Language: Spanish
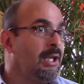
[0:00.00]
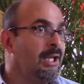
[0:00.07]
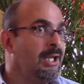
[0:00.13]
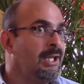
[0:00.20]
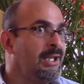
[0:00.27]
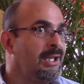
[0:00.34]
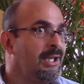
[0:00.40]

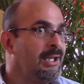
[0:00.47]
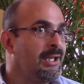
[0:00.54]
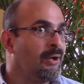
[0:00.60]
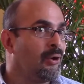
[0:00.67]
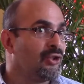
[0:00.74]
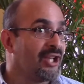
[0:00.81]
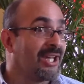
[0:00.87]
y
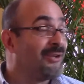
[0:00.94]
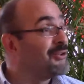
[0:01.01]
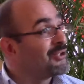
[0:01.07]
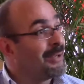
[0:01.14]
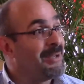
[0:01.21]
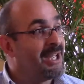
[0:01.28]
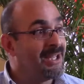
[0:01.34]
cosa que no
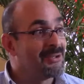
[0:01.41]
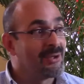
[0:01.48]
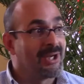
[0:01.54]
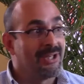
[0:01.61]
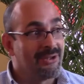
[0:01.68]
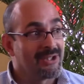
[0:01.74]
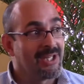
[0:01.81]
se había hecho
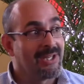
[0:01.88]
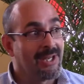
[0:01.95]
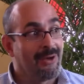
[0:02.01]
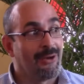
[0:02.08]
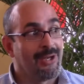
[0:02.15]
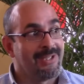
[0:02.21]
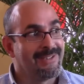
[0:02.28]
en años
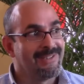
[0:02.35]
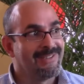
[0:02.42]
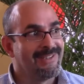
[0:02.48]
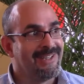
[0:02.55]
anteriores.